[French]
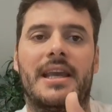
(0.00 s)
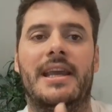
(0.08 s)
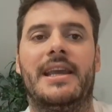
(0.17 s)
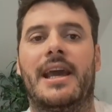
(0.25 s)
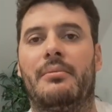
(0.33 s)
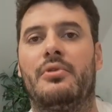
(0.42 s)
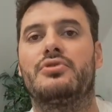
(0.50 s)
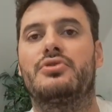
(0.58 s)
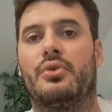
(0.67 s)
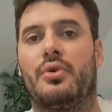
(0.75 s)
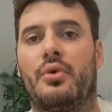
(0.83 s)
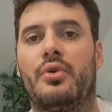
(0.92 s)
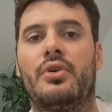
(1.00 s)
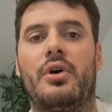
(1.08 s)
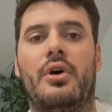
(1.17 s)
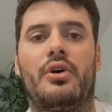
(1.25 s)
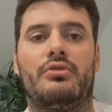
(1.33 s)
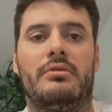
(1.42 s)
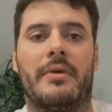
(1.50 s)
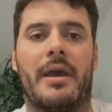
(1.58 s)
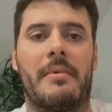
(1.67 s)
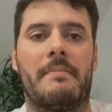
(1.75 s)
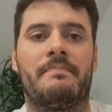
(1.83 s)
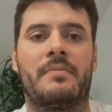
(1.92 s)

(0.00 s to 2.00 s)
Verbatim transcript: et également sur le rôle en lui-même.